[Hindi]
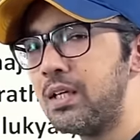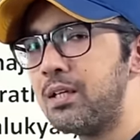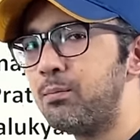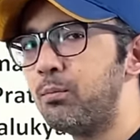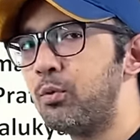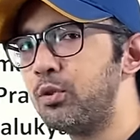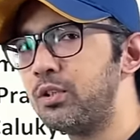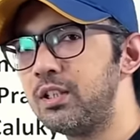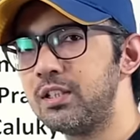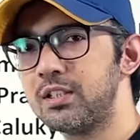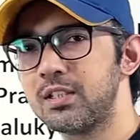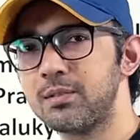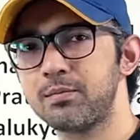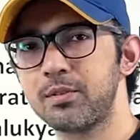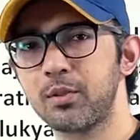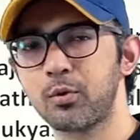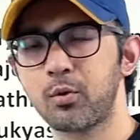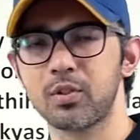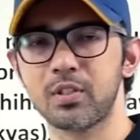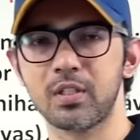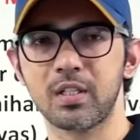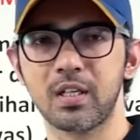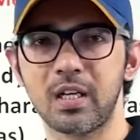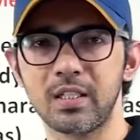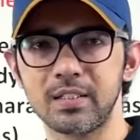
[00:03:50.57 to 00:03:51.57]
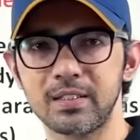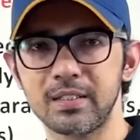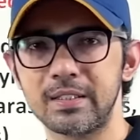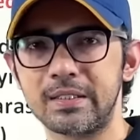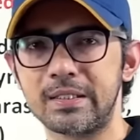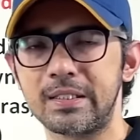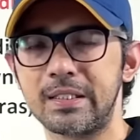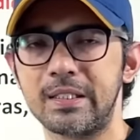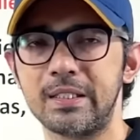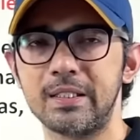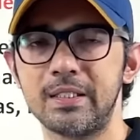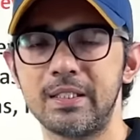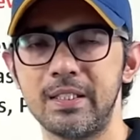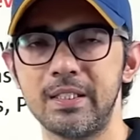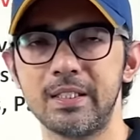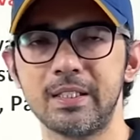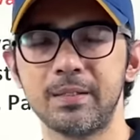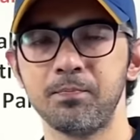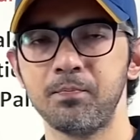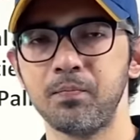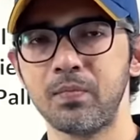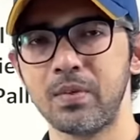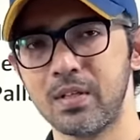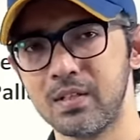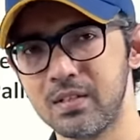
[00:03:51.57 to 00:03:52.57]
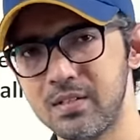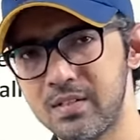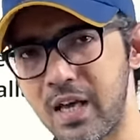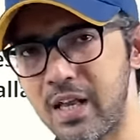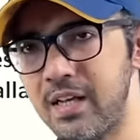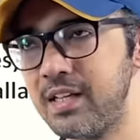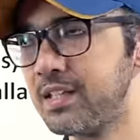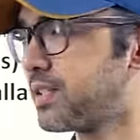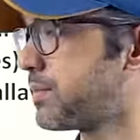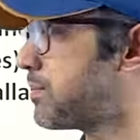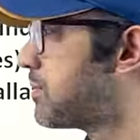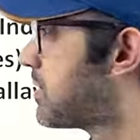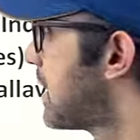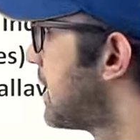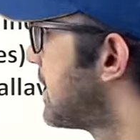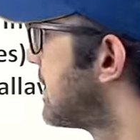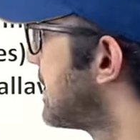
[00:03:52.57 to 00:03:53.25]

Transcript: बुद्धिज्म से क्वेश्चन आ जाता है ठीक जैनिज्म से आ